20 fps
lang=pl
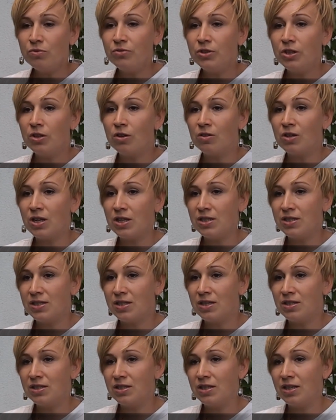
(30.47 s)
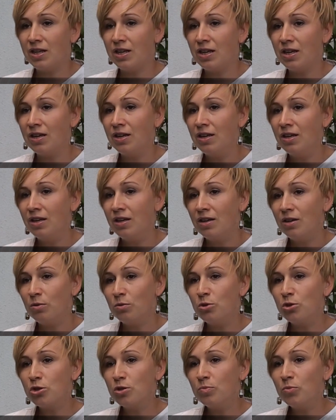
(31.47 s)
Głównie organizacje
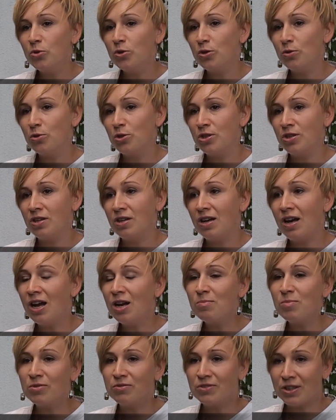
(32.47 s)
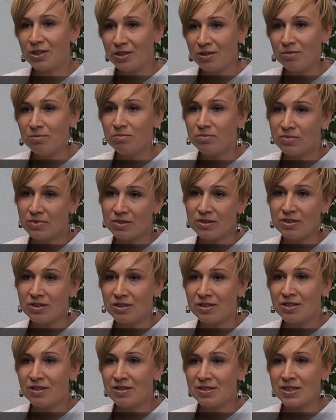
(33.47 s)
utrzymują się albo w takim
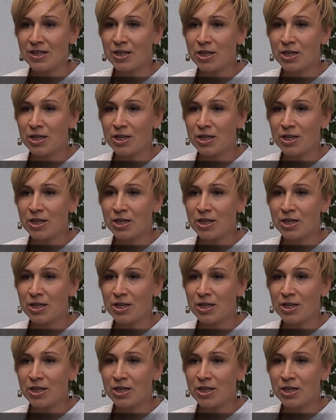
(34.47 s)
e,